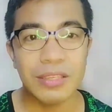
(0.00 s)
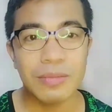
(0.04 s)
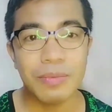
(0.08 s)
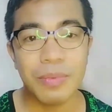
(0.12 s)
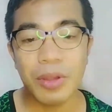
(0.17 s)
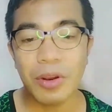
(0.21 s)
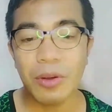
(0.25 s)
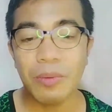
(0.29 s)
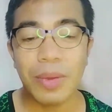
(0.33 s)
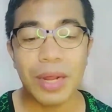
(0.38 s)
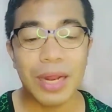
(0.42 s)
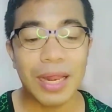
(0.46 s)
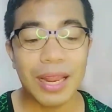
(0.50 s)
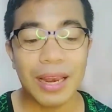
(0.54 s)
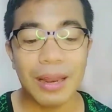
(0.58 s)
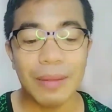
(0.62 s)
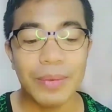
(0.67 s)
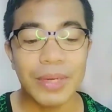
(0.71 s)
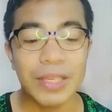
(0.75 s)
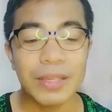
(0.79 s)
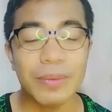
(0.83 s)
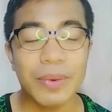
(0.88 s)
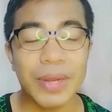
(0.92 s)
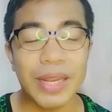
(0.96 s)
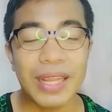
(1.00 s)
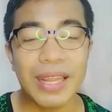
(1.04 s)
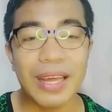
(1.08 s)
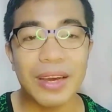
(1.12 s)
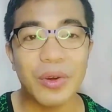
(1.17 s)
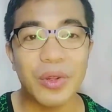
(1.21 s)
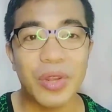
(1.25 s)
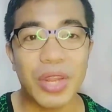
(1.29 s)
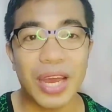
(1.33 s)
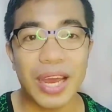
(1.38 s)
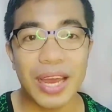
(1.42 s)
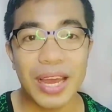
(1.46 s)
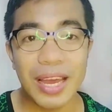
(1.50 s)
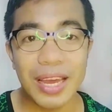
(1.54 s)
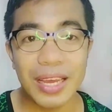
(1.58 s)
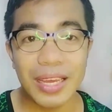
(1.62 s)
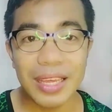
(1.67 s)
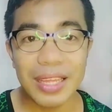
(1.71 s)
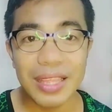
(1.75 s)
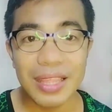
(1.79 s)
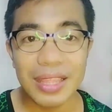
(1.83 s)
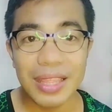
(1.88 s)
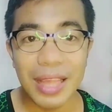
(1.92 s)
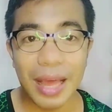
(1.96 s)
Pero maglalabas pa rin ako ng
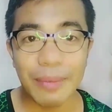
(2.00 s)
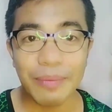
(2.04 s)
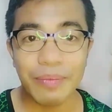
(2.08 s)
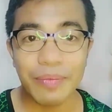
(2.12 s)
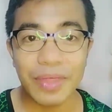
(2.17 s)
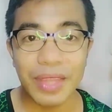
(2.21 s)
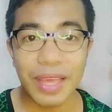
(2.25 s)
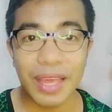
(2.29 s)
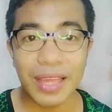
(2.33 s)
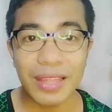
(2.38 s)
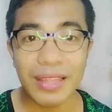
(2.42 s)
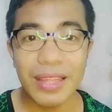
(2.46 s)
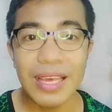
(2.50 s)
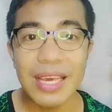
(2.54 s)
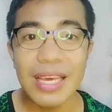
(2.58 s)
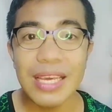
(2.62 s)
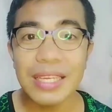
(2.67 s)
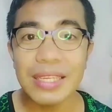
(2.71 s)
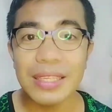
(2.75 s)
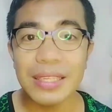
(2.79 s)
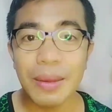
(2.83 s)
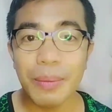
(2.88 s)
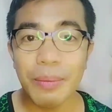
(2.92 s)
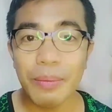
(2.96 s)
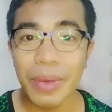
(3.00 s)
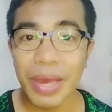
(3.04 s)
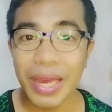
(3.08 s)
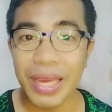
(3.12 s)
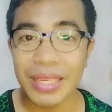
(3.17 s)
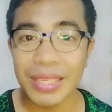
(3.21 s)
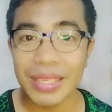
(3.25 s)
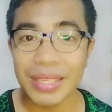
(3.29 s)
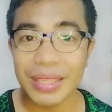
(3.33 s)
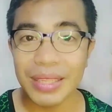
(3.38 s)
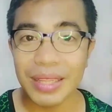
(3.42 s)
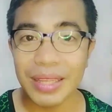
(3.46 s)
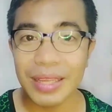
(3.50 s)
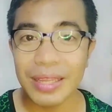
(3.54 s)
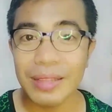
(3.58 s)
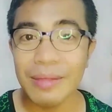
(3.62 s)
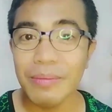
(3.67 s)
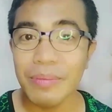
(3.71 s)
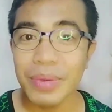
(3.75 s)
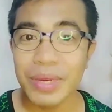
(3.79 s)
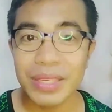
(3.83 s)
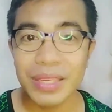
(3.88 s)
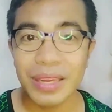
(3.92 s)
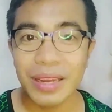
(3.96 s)
aking top 10 sa Best in
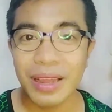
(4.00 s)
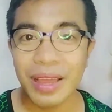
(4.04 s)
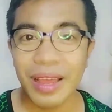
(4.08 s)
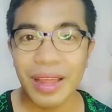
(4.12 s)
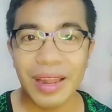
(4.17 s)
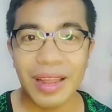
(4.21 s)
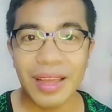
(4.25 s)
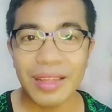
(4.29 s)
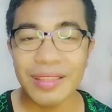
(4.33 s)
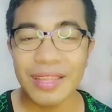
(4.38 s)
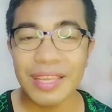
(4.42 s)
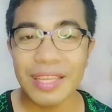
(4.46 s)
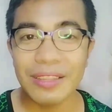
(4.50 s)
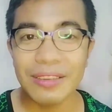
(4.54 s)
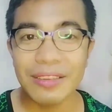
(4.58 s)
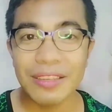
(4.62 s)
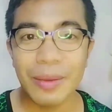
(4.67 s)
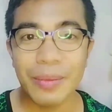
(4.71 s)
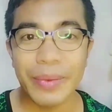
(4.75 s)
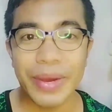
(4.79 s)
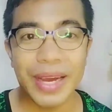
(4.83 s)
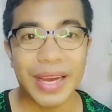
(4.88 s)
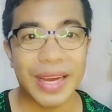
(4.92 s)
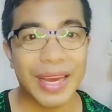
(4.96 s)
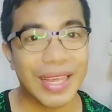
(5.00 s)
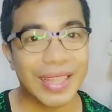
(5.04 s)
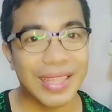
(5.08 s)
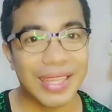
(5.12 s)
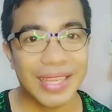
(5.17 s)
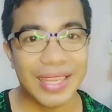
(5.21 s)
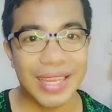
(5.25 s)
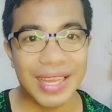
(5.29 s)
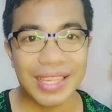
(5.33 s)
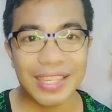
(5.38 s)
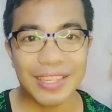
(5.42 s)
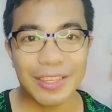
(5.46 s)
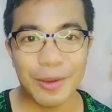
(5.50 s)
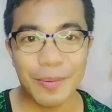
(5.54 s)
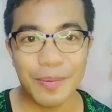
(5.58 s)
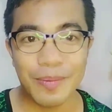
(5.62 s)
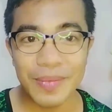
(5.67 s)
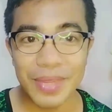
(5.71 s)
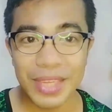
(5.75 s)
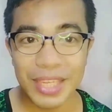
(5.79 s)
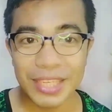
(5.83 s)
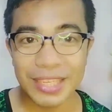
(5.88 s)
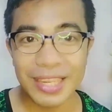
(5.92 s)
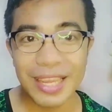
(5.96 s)
Pasarela dito sa mga candidates ng
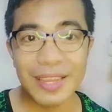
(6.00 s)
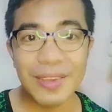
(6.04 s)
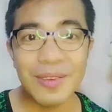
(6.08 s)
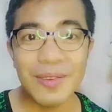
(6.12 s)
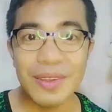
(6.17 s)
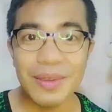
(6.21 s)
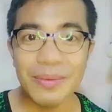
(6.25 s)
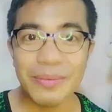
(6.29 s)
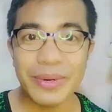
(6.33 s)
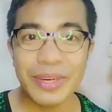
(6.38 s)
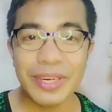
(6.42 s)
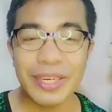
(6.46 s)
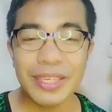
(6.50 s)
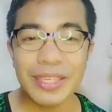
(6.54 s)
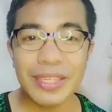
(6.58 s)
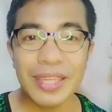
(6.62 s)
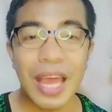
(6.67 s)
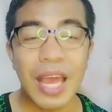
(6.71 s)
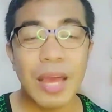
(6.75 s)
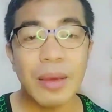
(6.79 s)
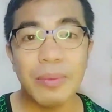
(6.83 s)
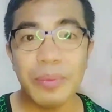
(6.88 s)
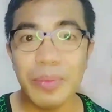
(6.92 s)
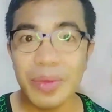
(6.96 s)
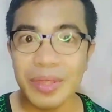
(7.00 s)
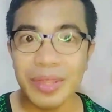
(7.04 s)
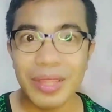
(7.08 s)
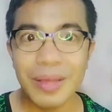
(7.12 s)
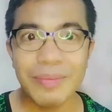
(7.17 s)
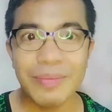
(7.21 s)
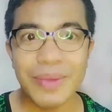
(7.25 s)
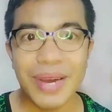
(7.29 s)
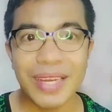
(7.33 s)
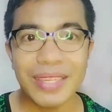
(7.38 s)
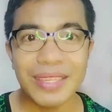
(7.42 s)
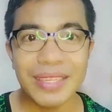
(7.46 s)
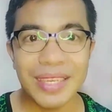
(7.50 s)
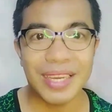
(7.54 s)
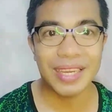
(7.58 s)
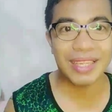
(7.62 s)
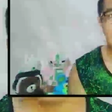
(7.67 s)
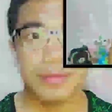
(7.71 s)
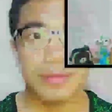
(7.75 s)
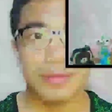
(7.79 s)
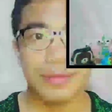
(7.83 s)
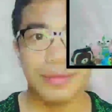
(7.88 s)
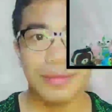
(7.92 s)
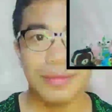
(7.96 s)
Miss Universe Beauty Pageant
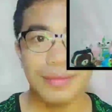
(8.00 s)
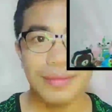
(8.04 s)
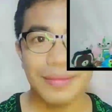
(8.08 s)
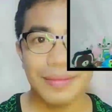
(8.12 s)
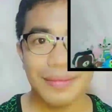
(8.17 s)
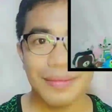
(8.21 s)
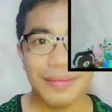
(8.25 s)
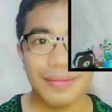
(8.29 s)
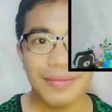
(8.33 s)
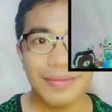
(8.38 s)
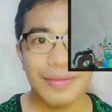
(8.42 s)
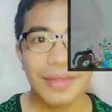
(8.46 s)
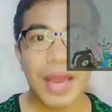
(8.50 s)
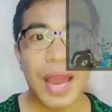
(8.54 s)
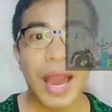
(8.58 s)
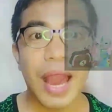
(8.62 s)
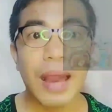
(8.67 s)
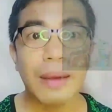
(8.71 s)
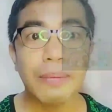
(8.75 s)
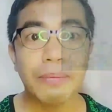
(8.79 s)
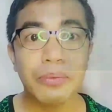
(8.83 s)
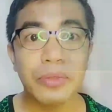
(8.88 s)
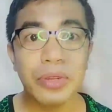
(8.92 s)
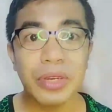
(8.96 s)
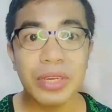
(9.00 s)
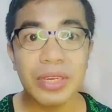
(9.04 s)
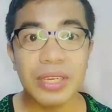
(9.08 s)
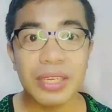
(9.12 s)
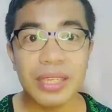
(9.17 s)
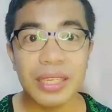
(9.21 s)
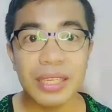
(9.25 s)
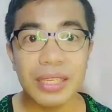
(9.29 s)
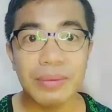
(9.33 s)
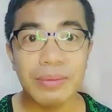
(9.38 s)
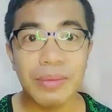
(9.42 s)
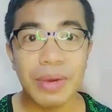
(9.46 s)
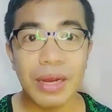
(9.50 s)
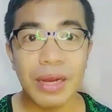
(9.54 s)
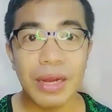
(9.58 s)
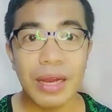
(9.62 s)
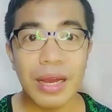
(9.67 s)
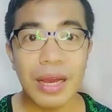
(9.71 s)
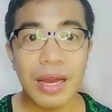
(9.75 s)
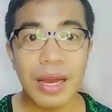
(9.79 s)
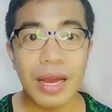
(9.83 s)
after kasing mga